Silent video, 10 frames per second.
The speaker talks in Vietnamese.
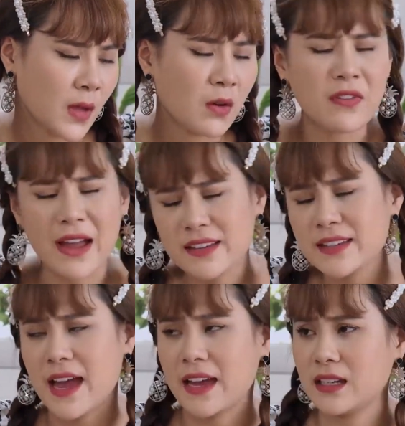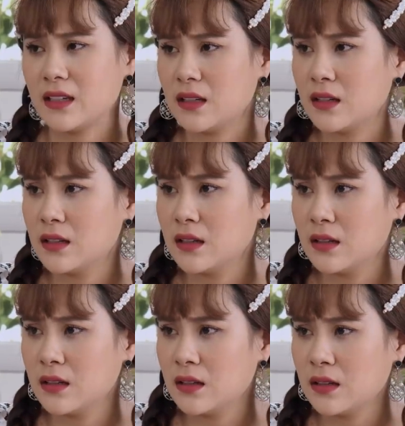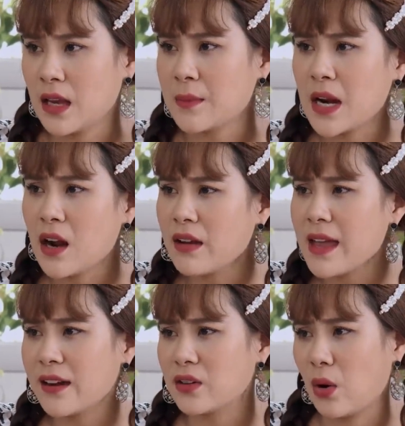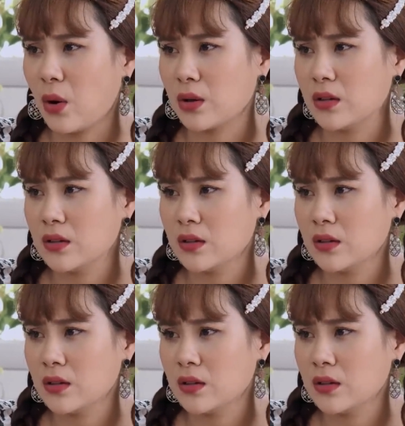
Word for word: không phải như vậy em đã nói với anh rồi